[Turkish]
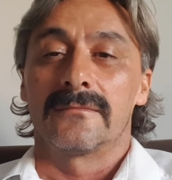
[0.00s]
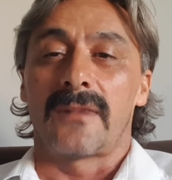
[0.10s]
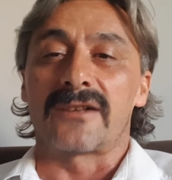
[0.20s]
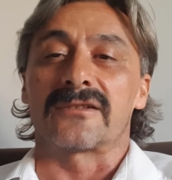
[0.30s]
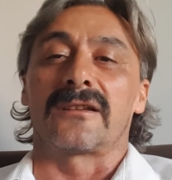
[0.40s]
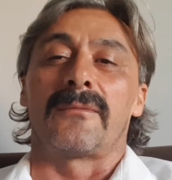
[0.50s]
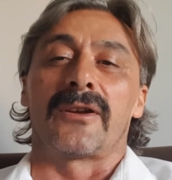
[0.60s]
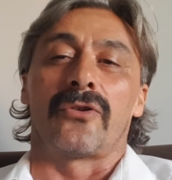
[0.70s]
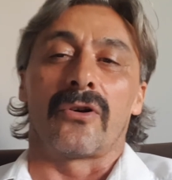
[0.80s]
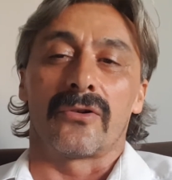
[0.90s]
Açıklama
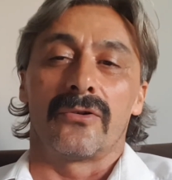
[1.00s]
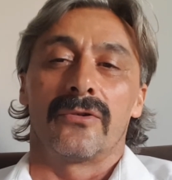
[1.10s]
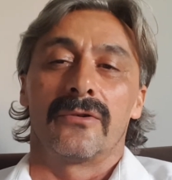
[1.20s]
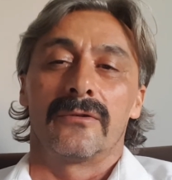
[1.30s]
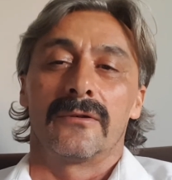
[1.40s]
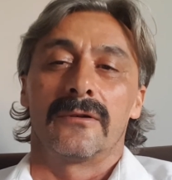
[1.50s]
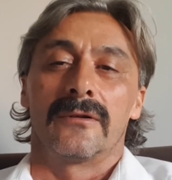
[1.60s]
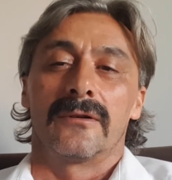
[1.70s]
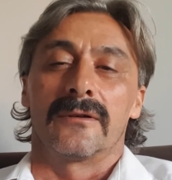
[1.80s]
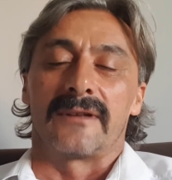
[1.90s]
yok.
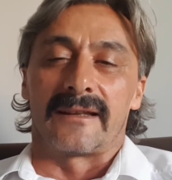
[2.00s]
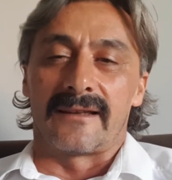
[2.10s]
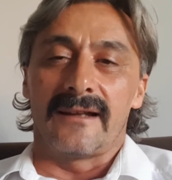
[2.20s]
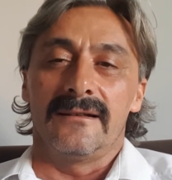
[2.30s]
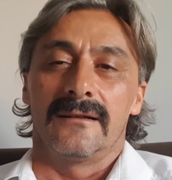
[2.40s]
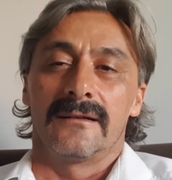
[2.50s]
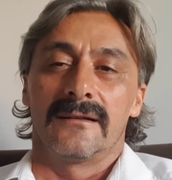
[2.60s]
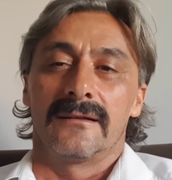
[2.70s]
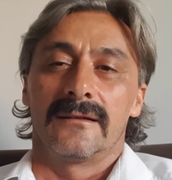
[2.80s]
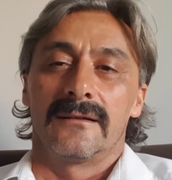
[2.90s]
Neden?
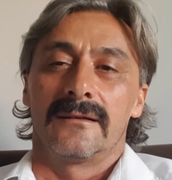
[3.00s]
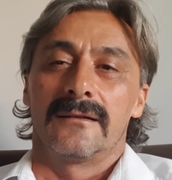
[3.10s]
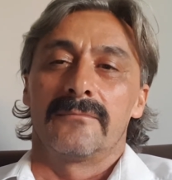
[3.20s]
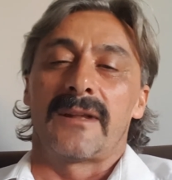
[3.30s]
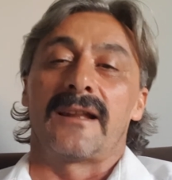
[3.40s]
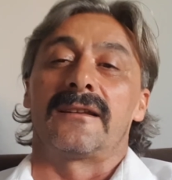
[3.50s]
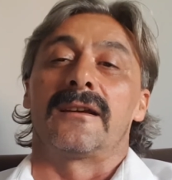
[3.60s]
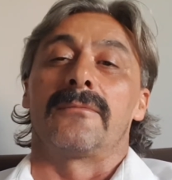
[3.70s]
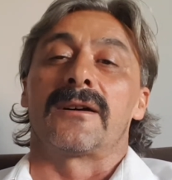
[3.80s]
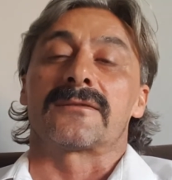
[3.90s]

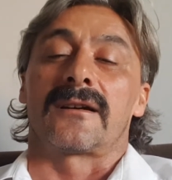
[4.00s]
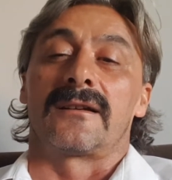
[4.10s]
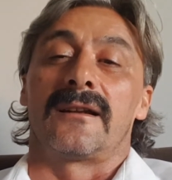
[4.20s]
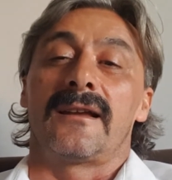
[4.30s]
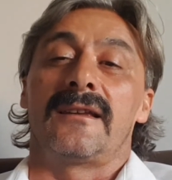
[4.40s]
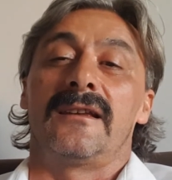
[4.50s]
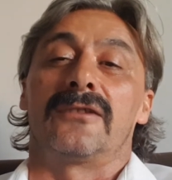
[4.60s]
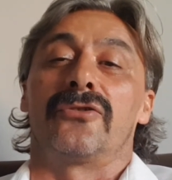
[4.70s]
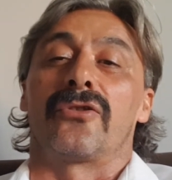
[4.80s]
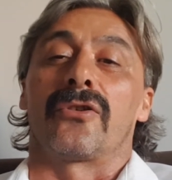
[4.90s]
Belediye başkanıyla iyi
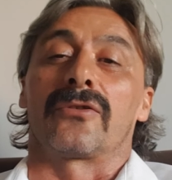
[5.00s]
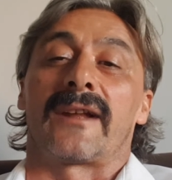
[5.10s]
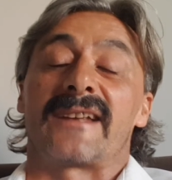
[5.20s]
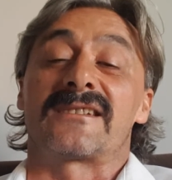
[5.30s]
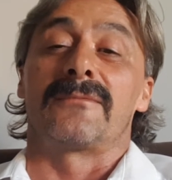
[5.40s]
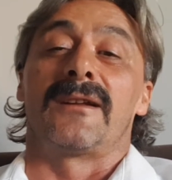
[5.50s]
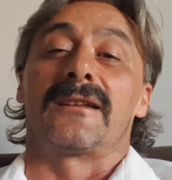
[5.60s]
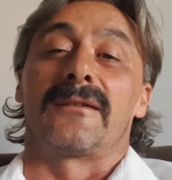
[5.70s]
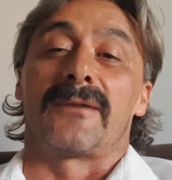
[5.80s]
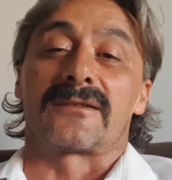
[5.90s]
diyaloglar, eski
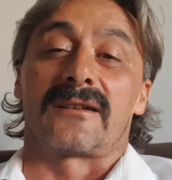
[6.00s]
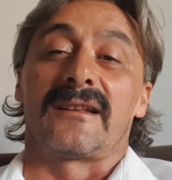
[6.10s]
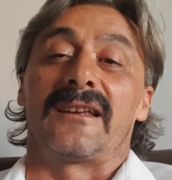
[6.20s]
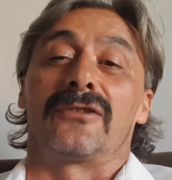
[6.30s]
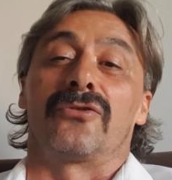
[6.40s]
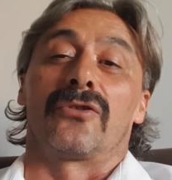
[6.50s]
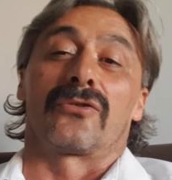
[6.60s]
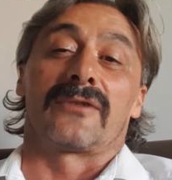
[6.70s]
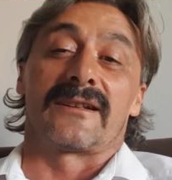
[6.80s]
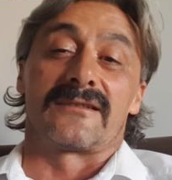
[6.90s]
belediye başkanı iyi
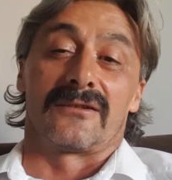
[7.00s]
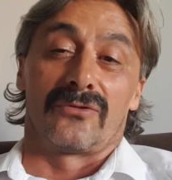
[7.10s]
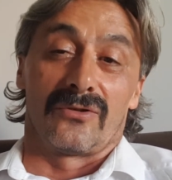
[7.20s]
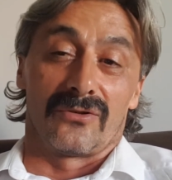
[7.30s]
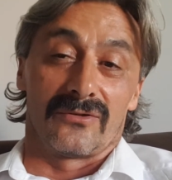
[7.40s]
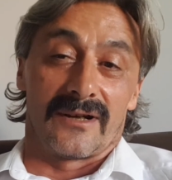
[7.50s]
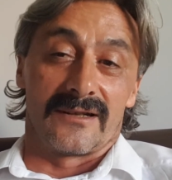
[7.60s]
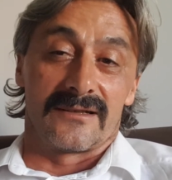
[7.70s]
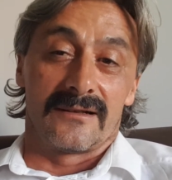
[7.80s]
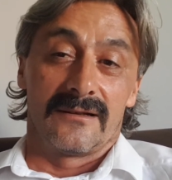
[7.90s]
diyaloglar içinde oldukları
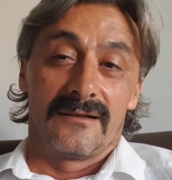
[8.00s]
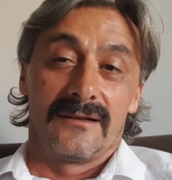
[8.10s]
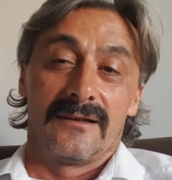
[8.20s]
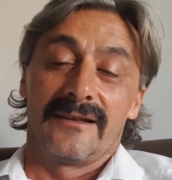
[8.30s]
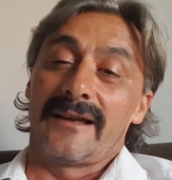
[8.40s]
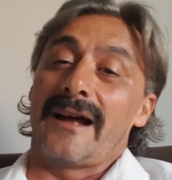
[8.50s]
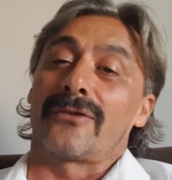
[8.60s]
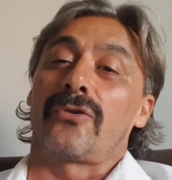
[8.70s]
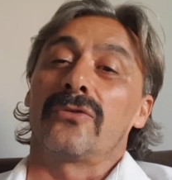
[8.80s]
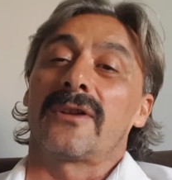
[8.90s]
için. Yani
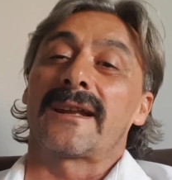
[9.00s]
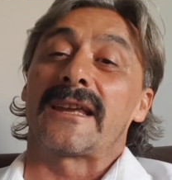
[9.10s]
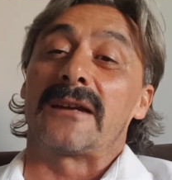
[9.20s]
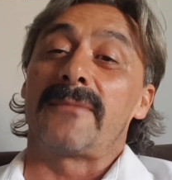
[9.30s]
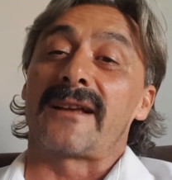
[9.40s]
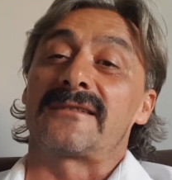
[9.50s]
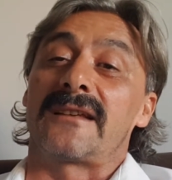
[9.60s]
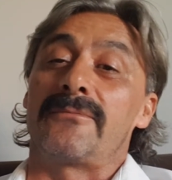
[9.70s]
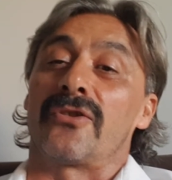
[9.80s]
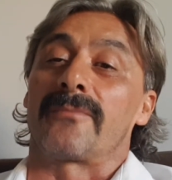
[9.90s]
konulara girmek
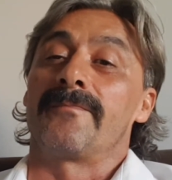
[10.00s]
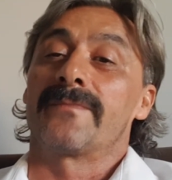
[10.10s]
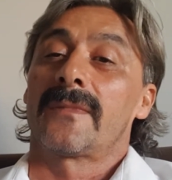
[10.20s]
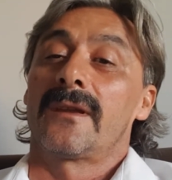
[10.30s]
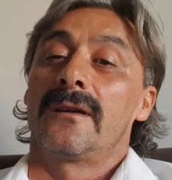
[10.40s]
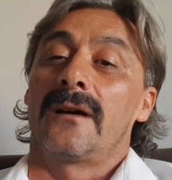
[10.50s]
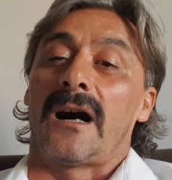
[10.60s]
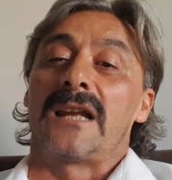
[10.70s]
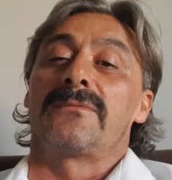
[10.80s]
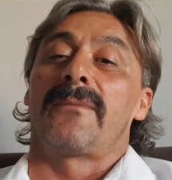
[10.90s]
istemiyorum.
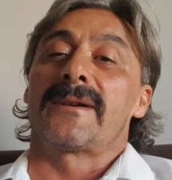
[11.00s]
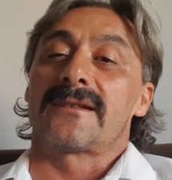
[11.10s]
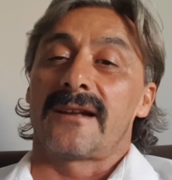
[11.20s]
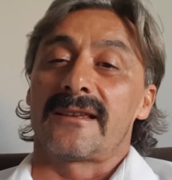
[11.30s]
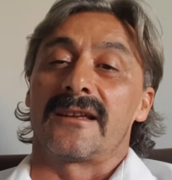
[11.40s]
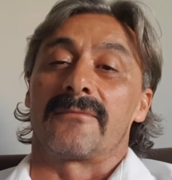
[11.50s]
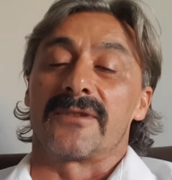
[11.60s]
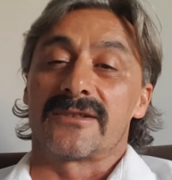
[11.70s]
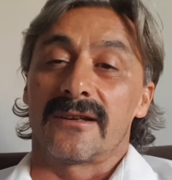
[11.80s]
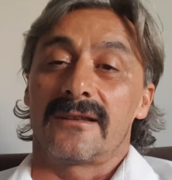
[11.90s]
Ali Babacan'a
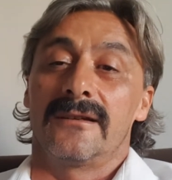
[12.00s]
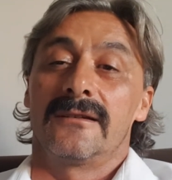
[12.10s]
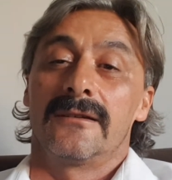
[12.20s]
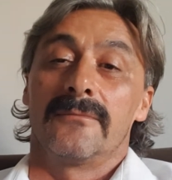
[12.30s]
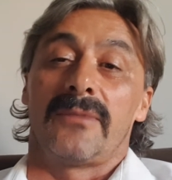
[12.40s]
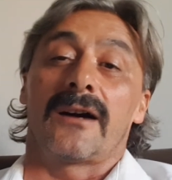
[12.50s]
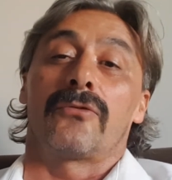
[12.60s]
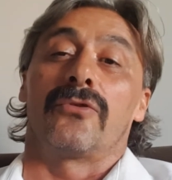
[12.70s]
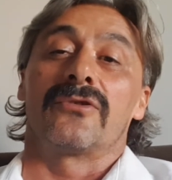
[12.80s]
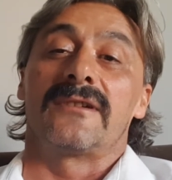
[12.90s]
girmiştik.
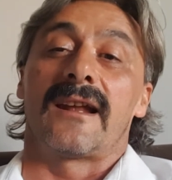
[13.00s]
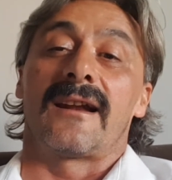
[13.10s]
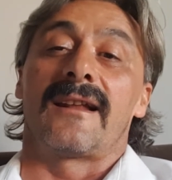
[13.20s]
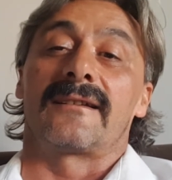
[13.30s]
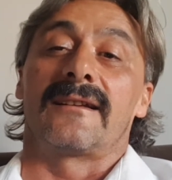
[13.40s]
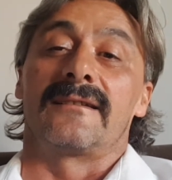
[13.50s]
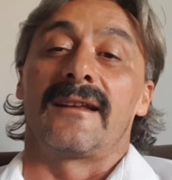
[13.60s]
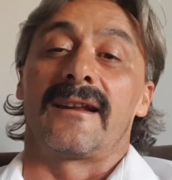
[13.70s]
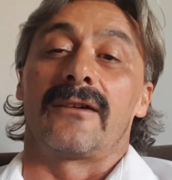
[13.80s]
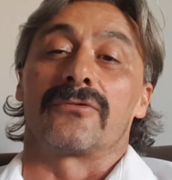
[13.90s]
Bak konu nerelerden
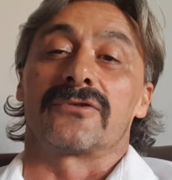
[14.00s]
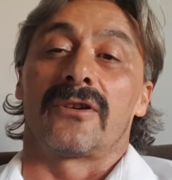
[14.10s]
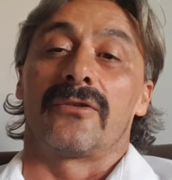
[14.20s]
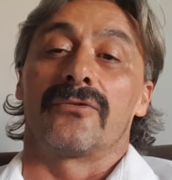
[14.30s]
nereye uzuyor.